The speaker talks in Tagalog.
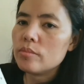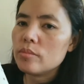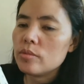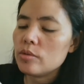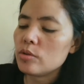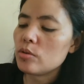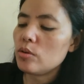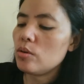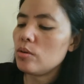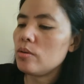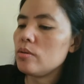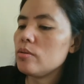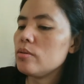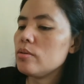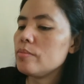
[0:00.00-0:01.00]

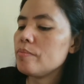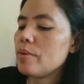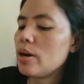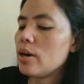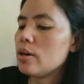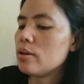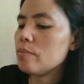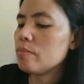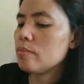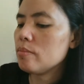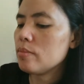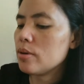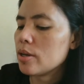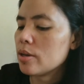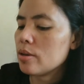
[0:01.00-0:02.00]
So, pang
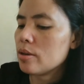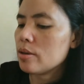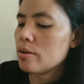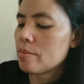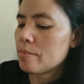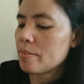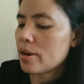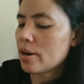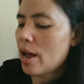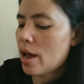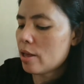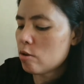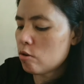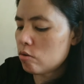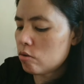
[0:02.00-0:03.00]

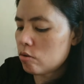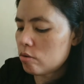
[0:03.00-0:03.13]
merkado ko.